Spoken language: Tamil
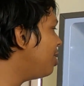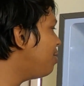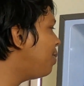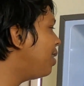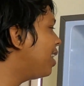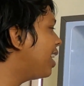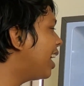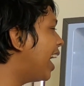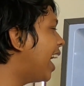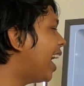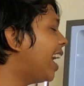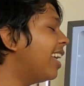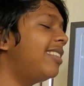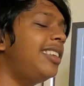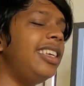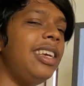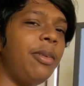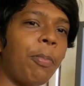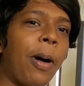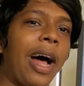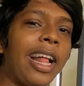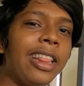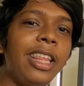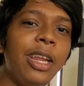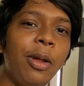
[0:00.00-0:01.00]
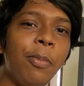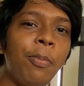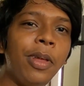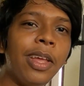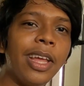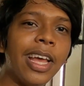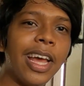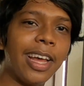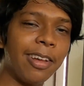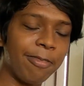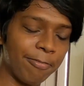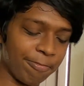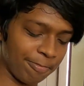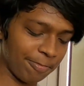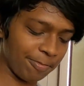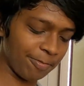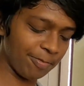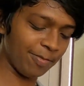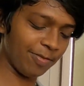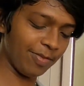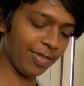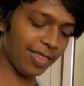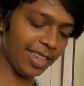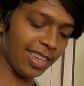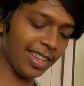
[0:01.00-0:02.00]
சொல்லியிருப்பீங்க சரி பார்த்துருப்பீங்க
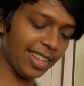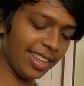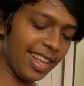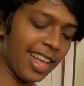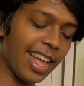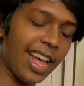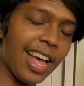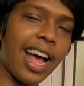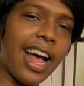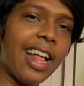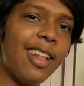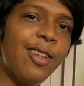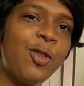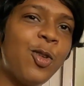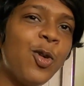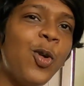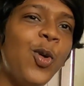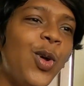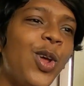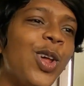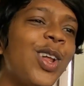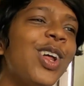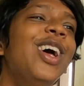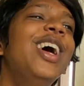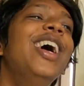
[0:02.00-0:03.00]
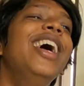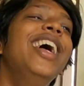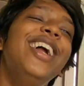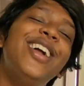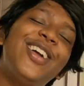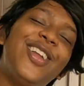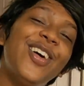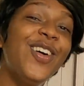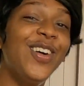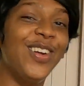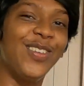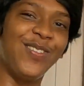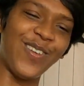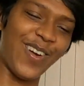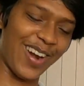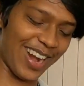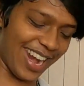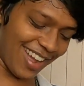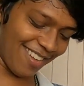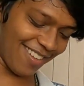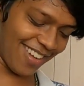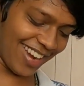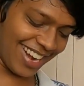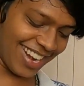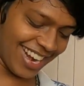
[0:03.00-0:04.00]
டூர் போடுவோம் டூர் டூர்
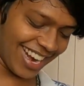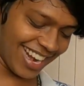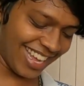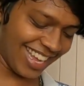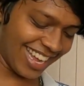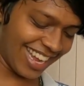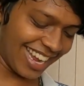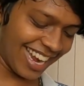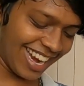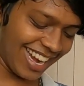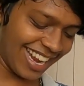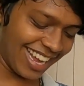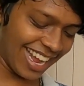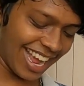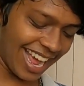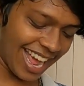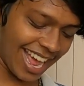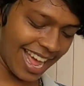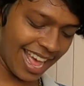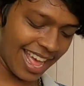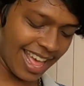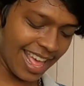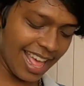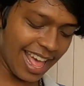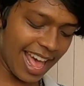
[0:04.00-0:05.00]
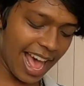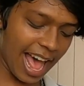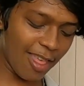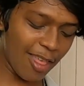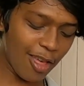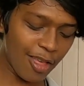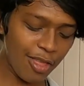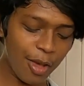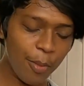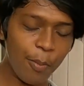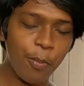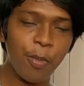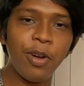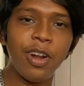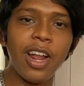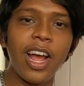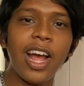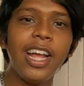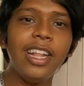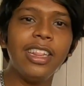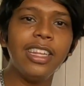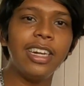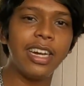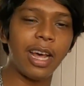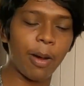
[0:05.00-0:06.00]
போடல வேணா நீங்கள் கேளுங்கள் அதாவது எப்படின்னா
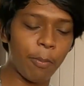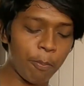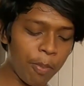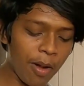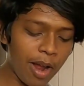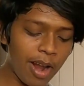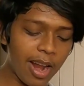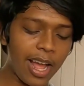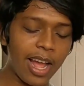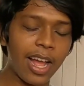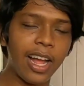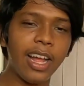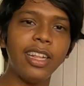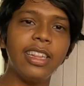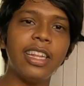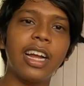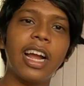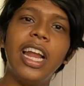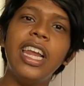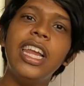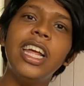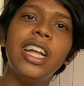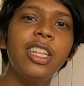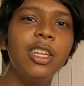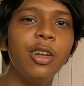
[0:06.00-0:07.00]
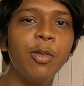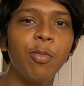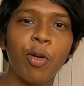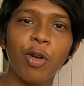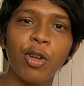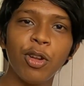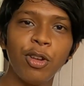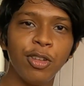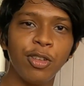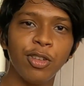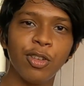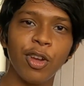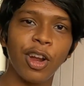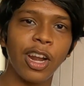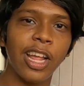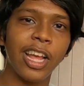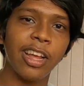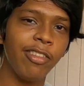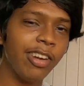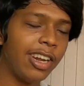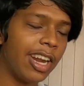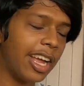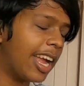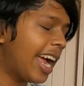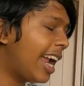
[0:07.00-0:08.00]
இந்த டப்பாலாம் இந்த கல்யாணத்துக்கு போனோம்னு வச்சுக்கோங்களேன்
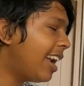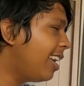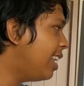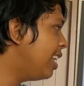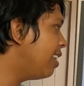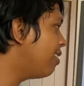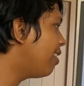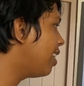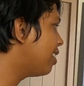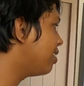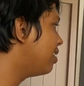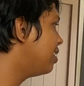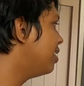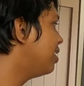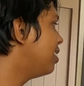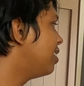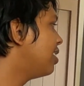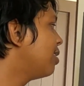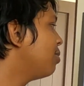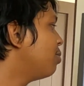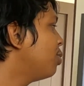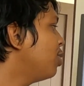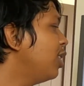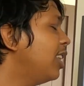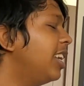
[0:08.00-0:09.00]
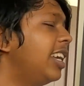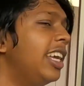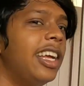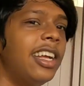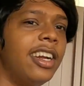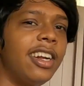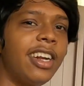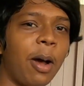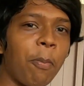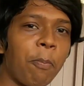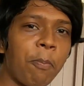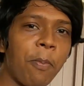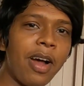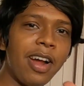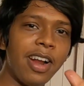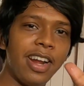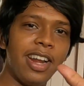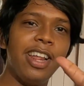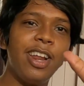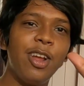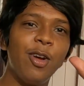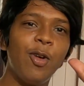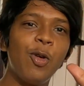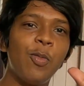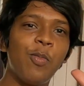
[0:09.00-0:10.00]
எங்கள் வீட்டில் கேட்ரிங் வேலை செஞ்சுட்டு போது டப்பாங்க
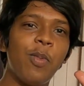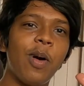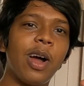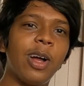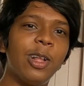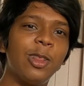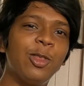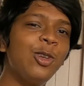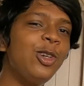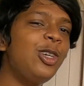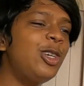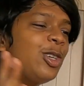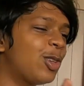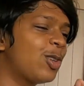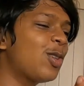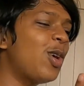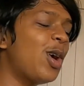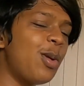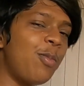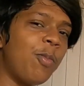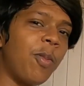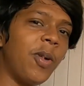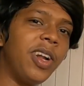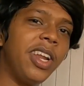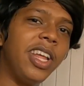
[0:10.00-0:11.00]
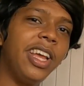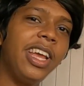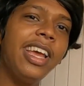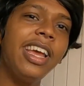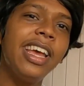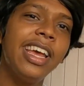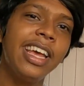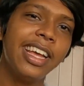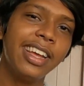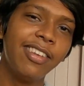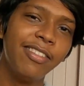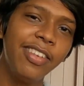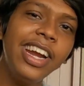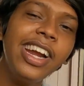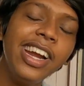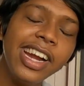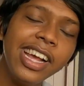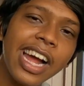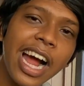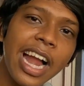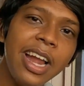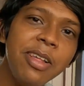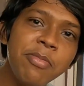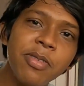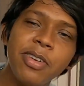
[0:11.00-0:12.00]
நிறைய கொடுப்பாங்க தூக்கி ஸ்டோர் பண்ணி
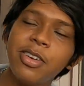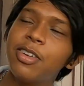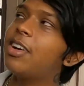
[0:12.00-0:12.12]
வீடு காலி